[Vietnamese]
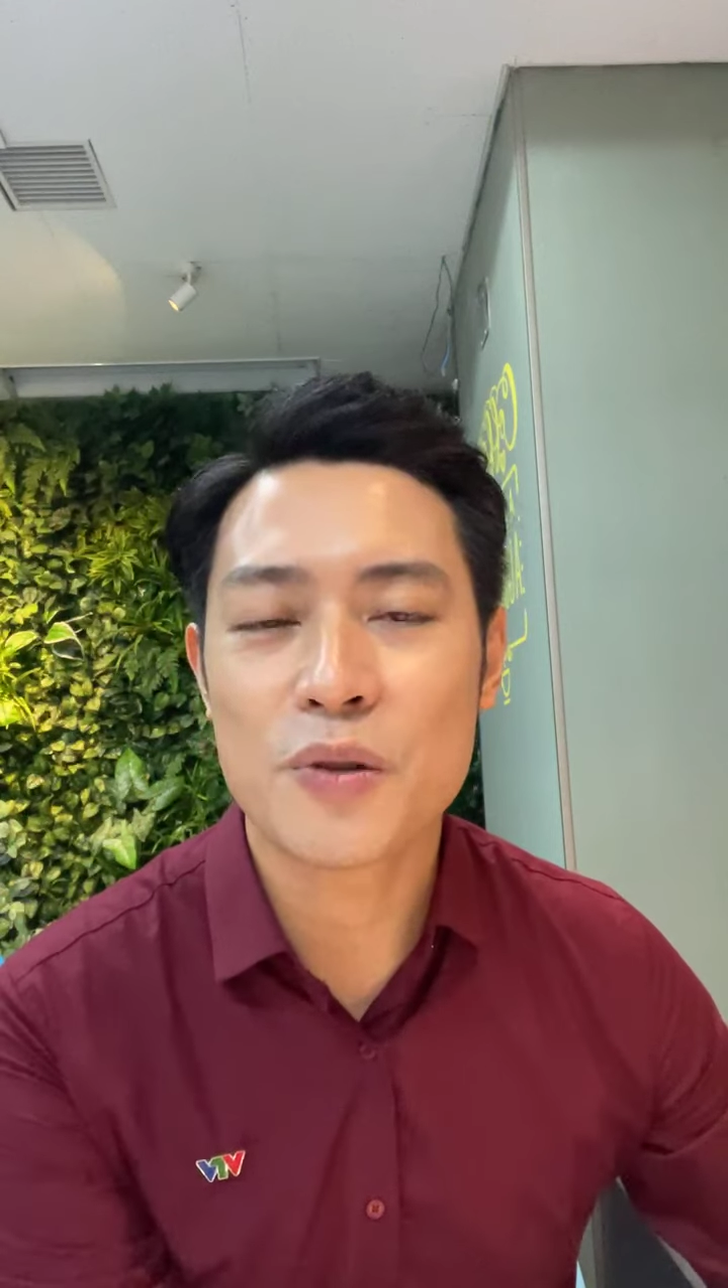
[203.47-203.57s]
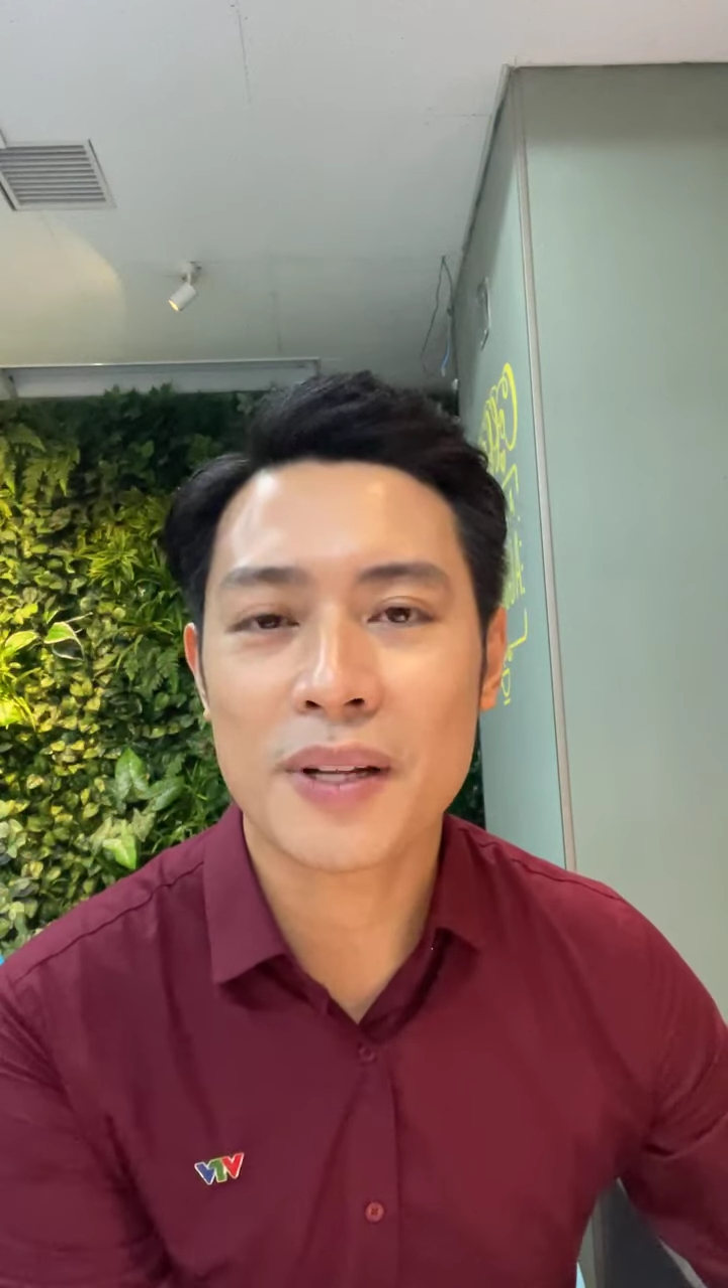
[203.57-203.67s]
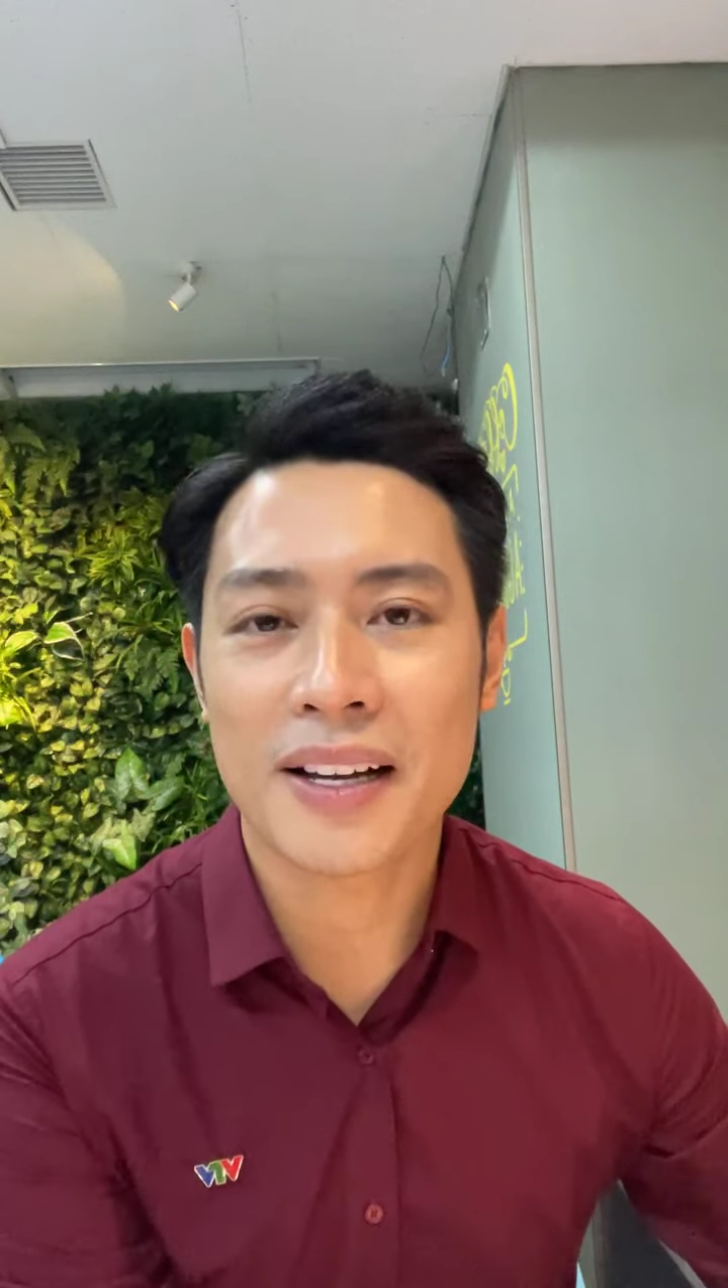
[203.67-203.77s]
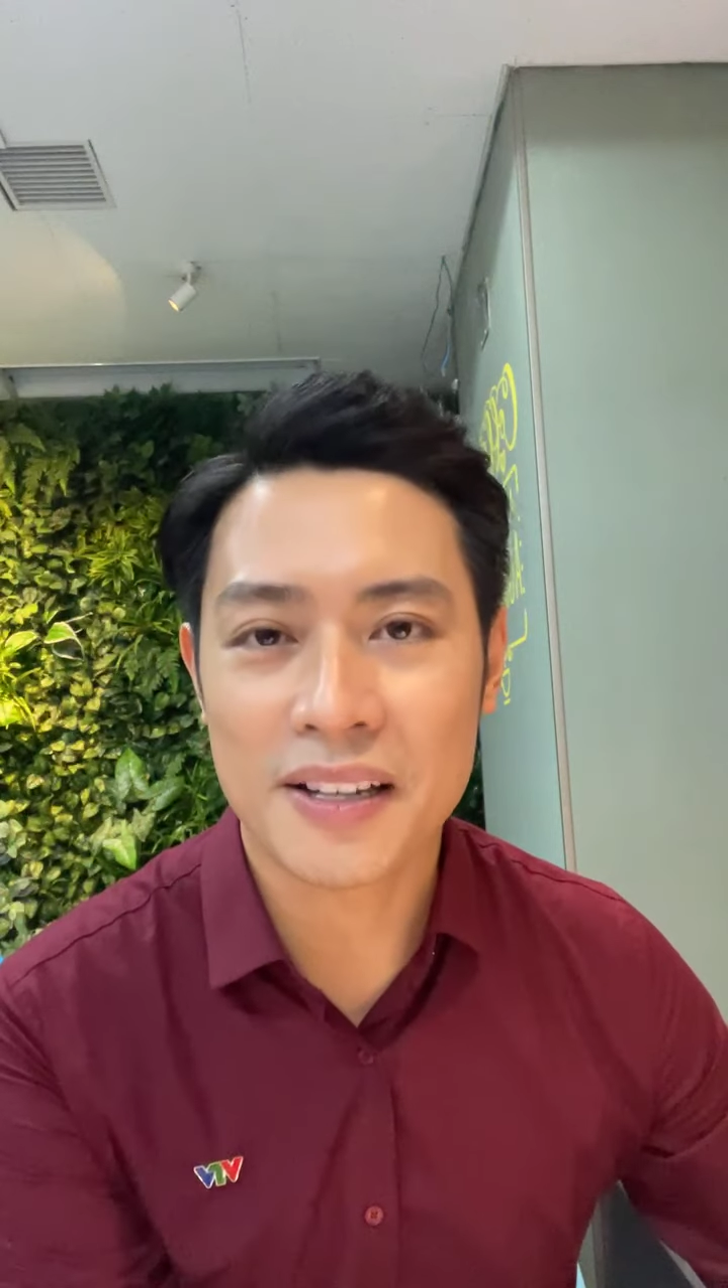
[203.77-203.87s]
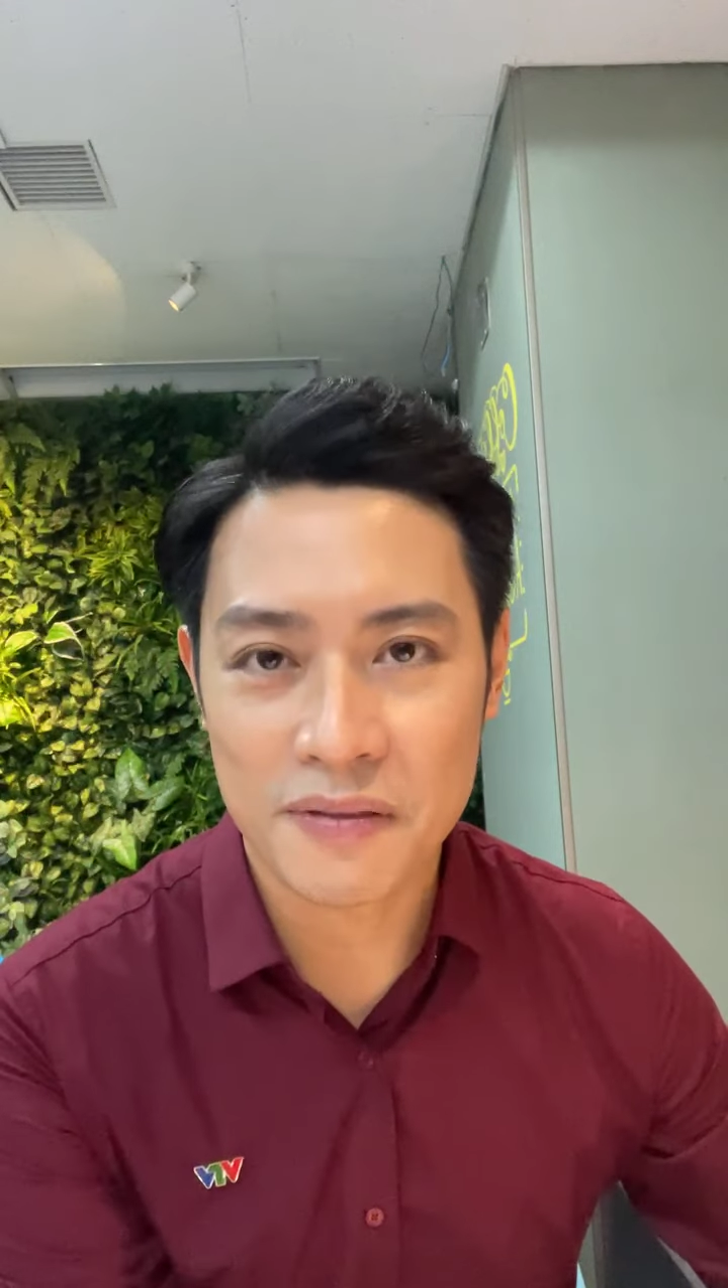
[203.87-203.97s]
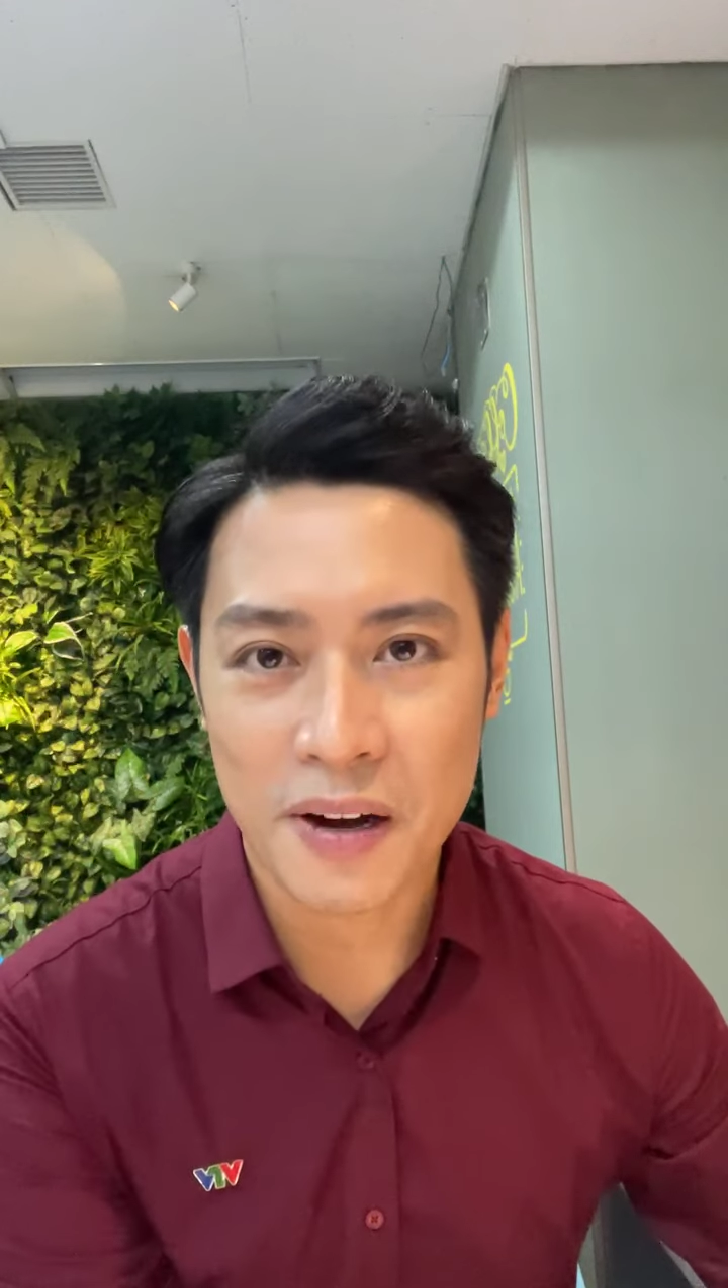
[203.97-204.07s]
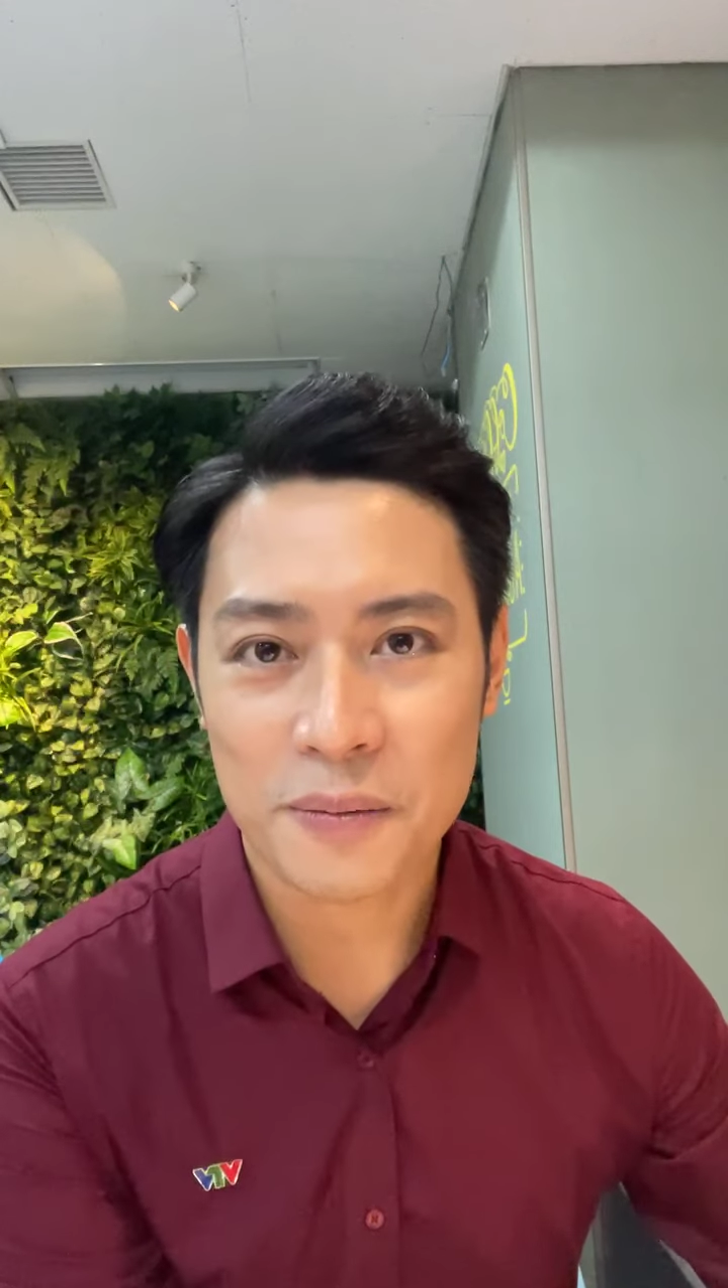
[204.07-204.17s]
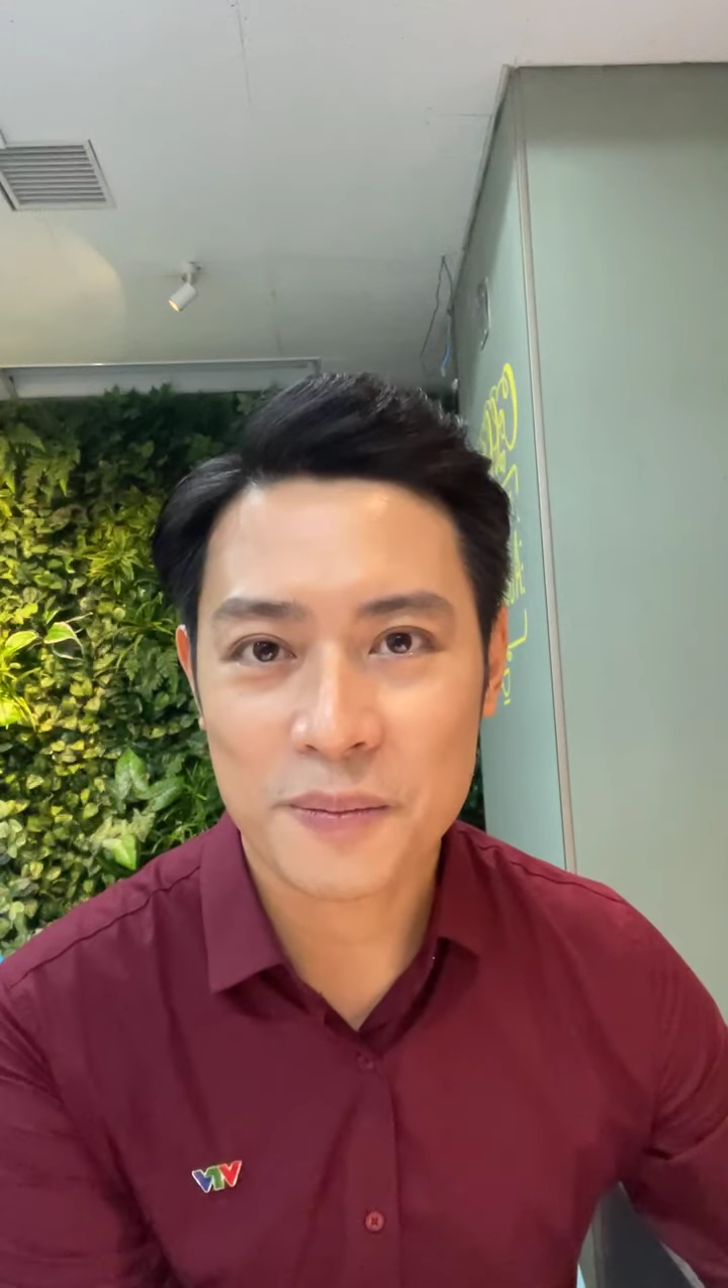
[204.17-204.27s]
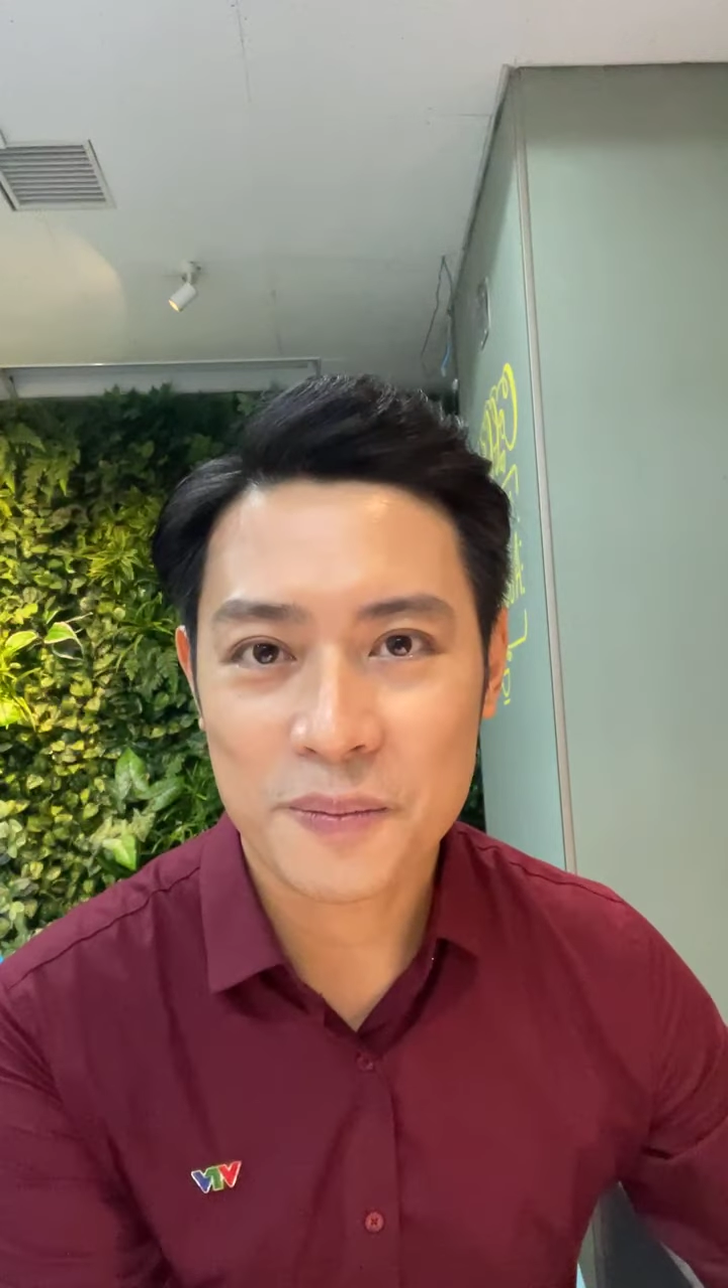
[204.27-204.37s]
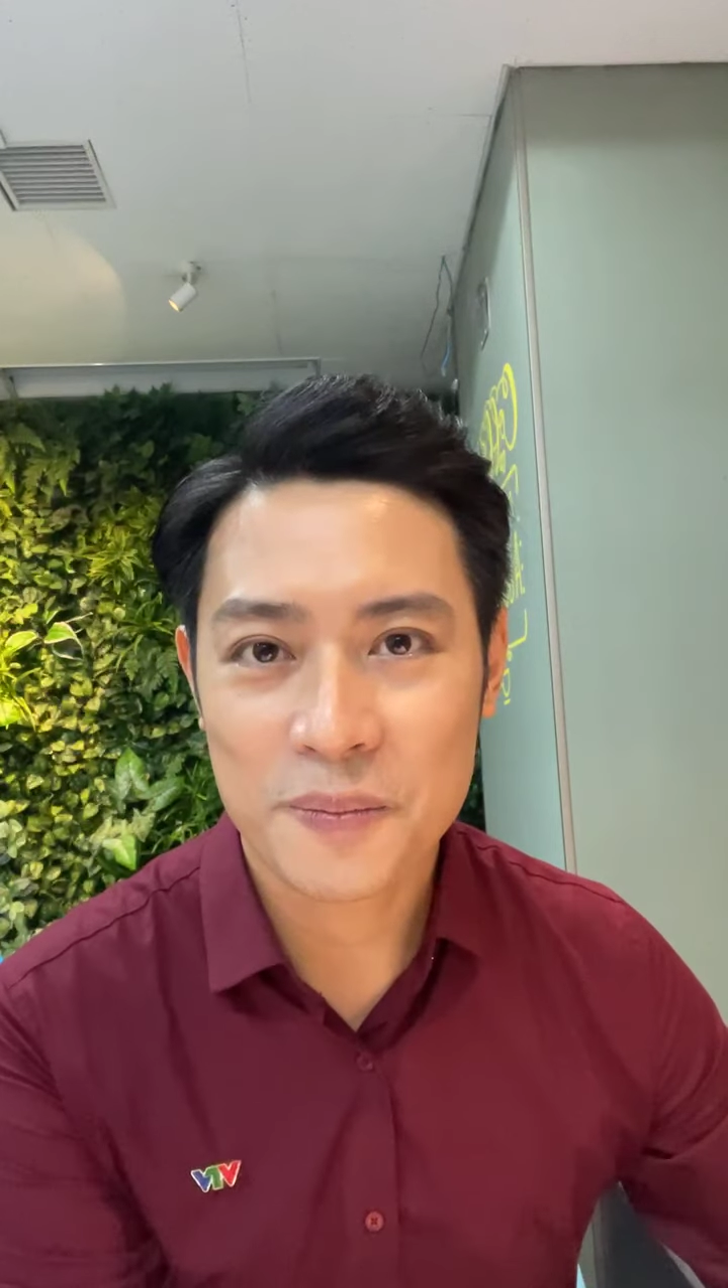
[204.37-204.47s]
chúng ta kỳ vọng.